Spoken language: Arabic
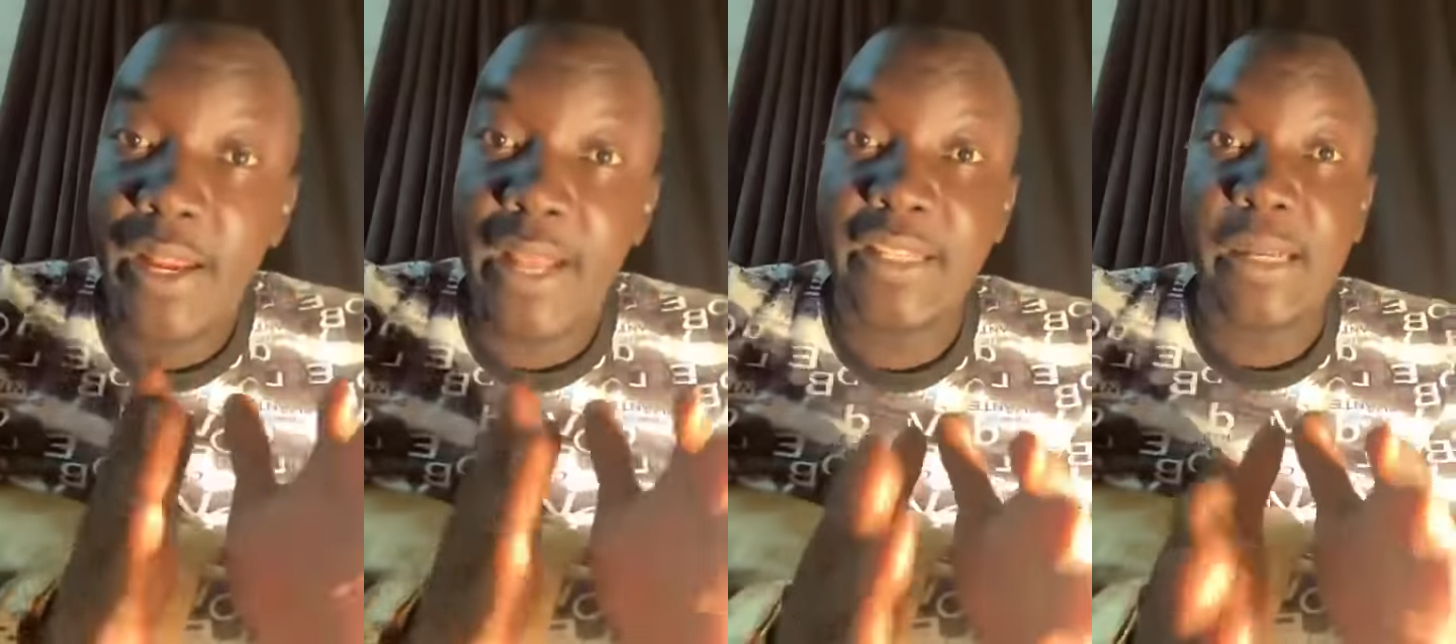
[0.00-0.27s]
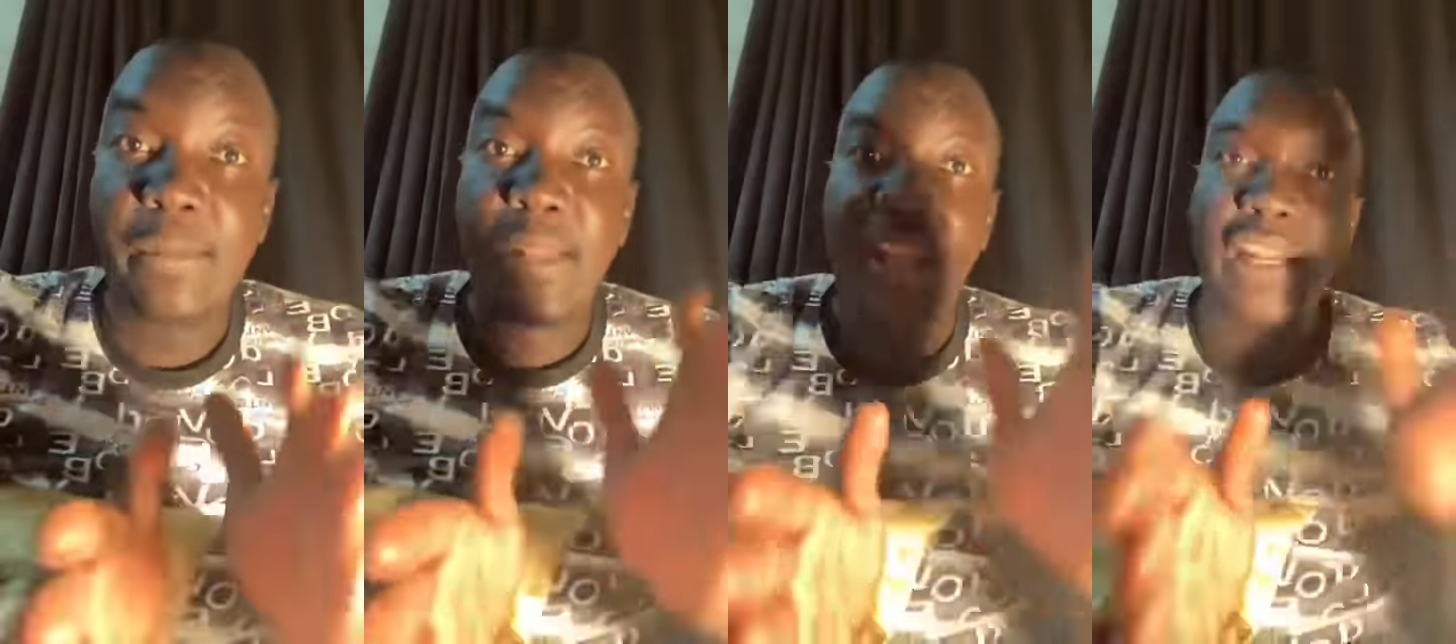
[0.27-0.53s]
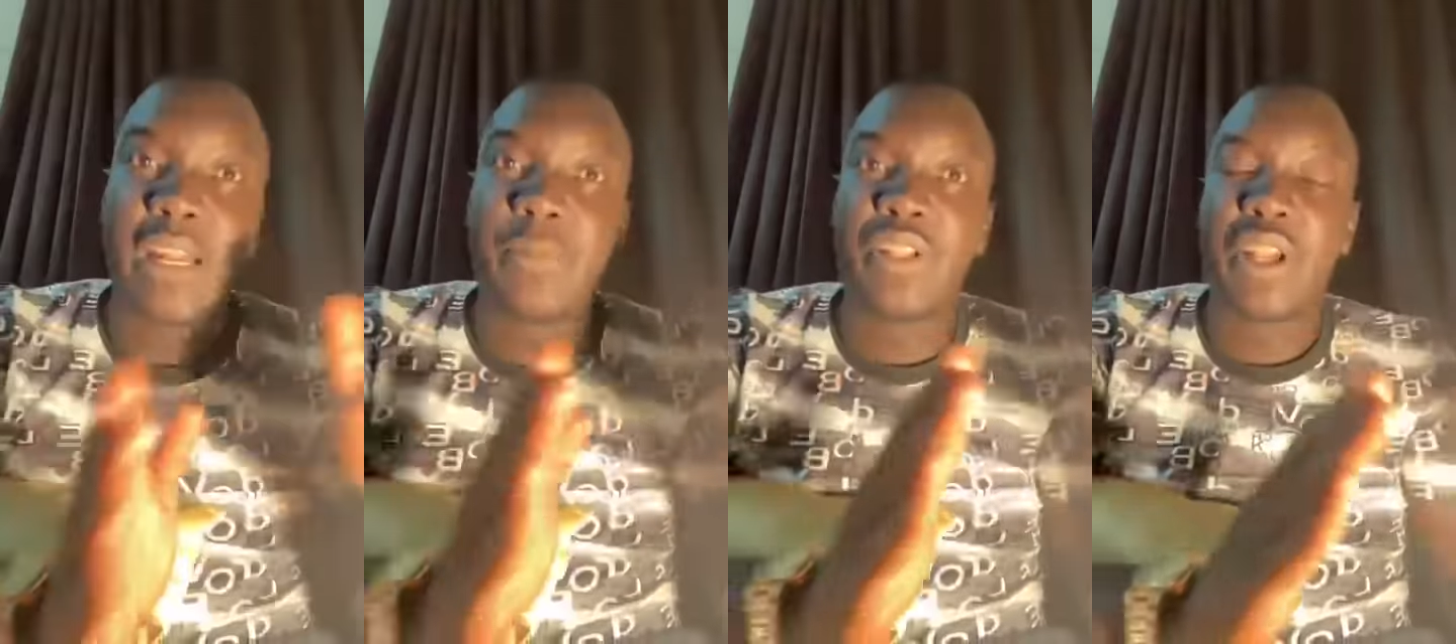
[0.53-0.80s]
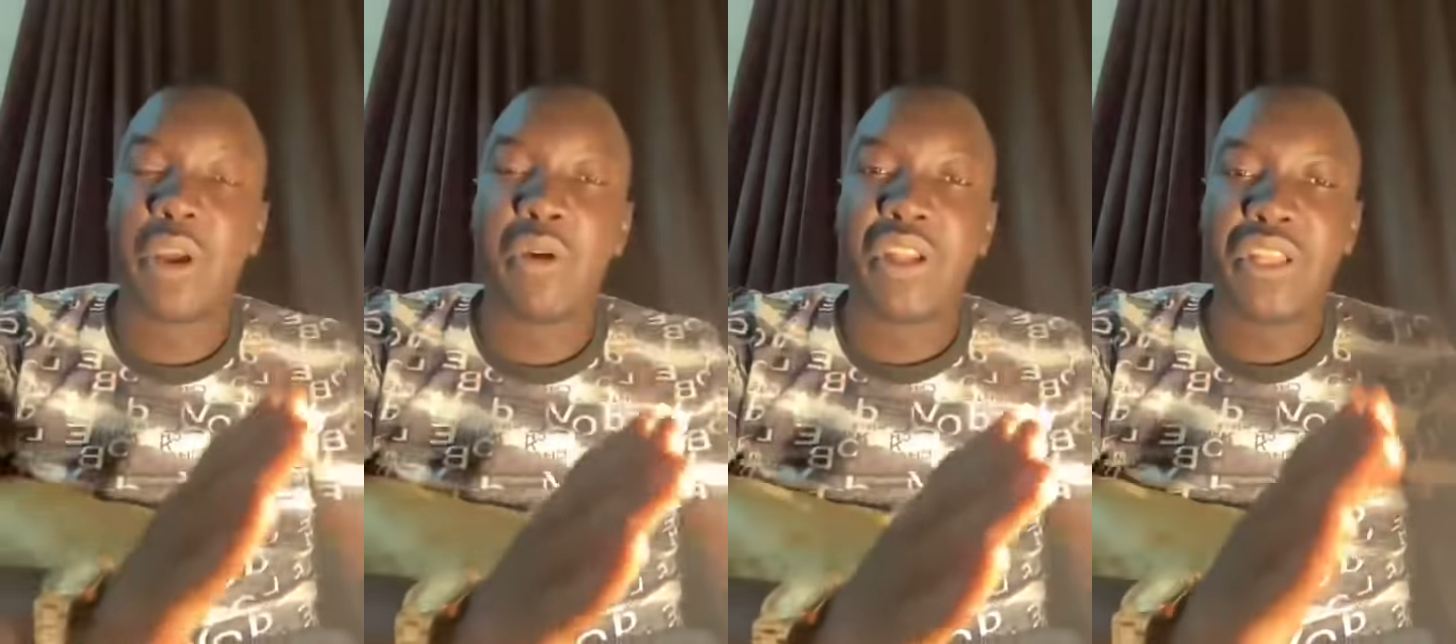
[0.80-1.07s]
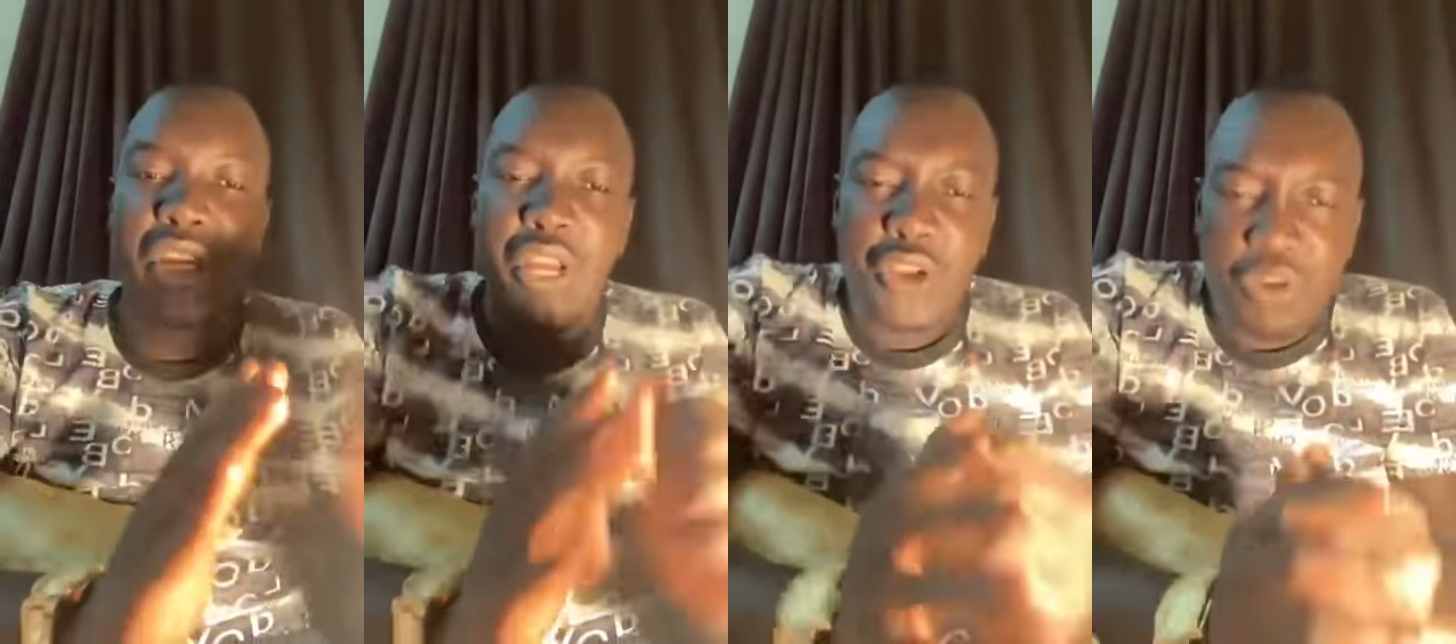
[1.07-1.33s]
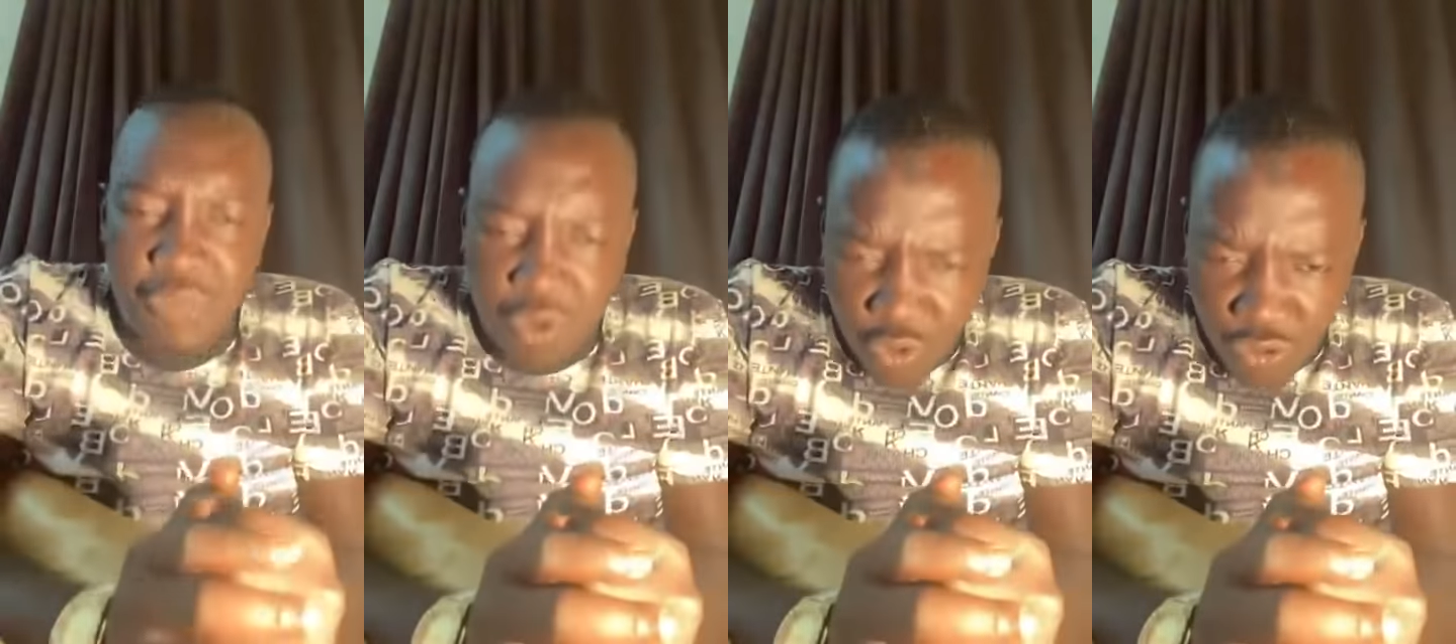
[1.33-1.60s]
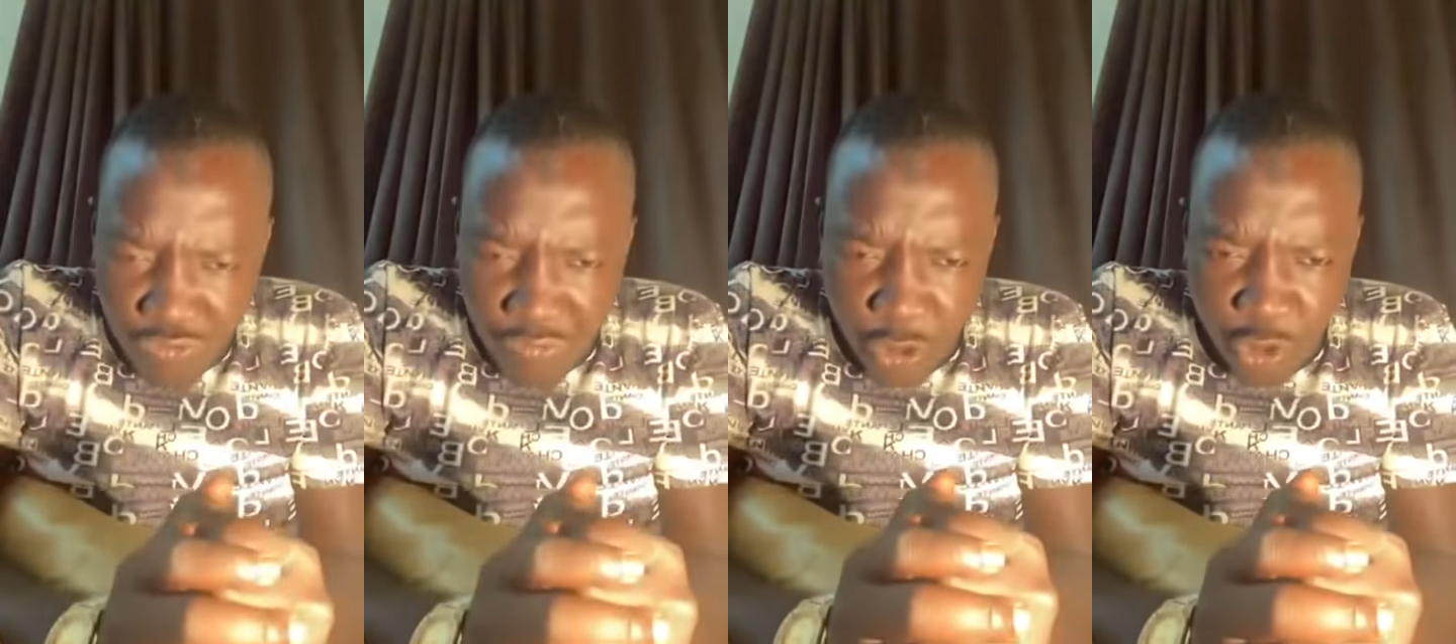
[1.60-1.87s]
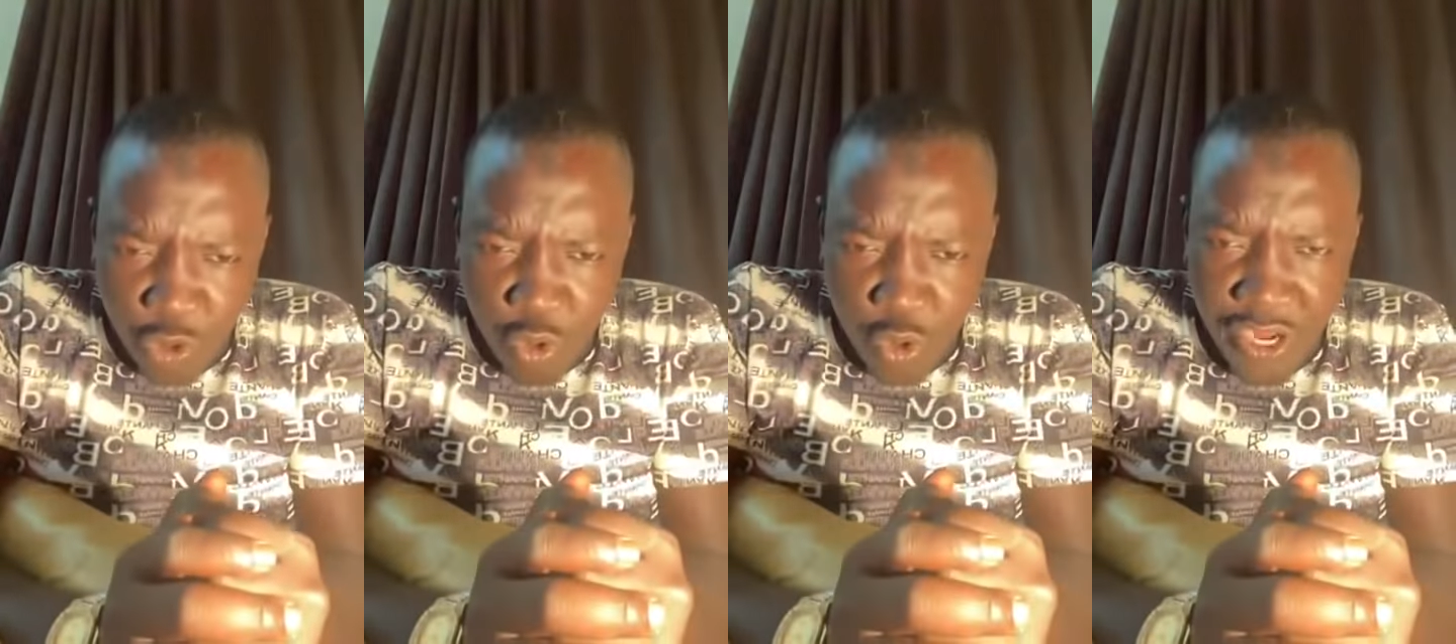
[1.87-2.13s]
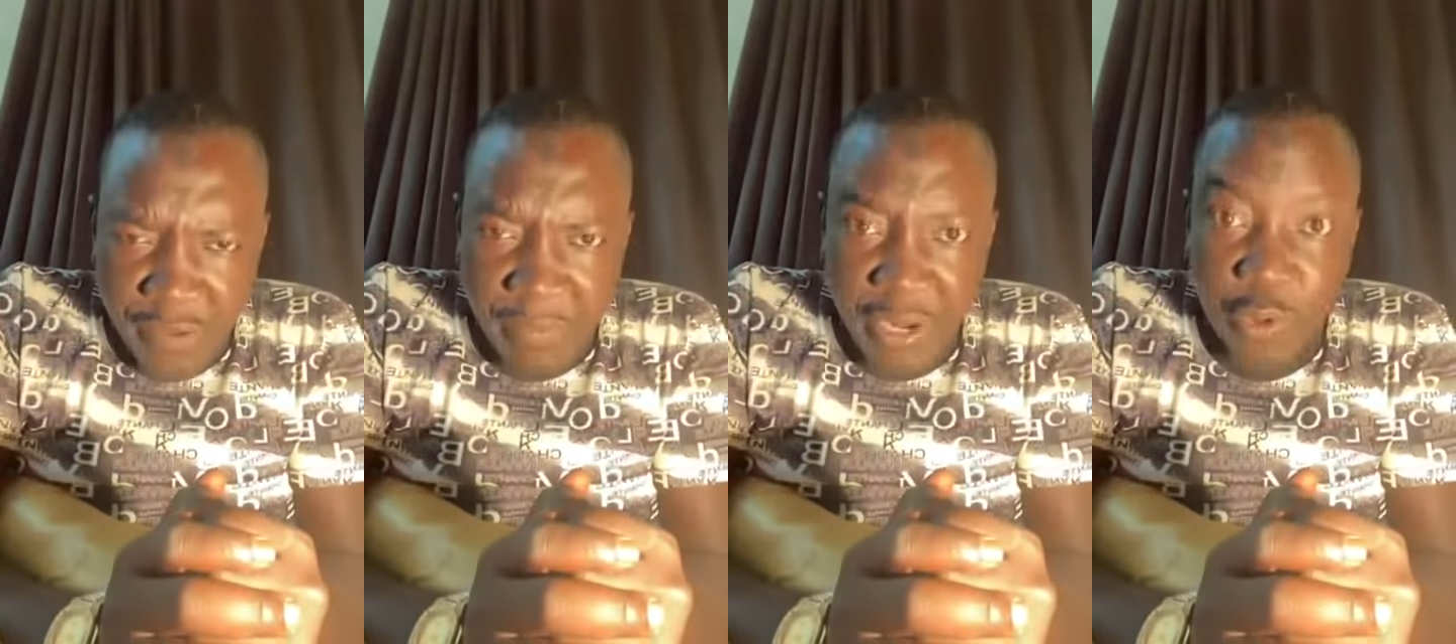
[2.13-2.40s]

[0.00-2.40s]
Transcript: الاحزاب دي علمت كوادير انهم يكونوا مزلولين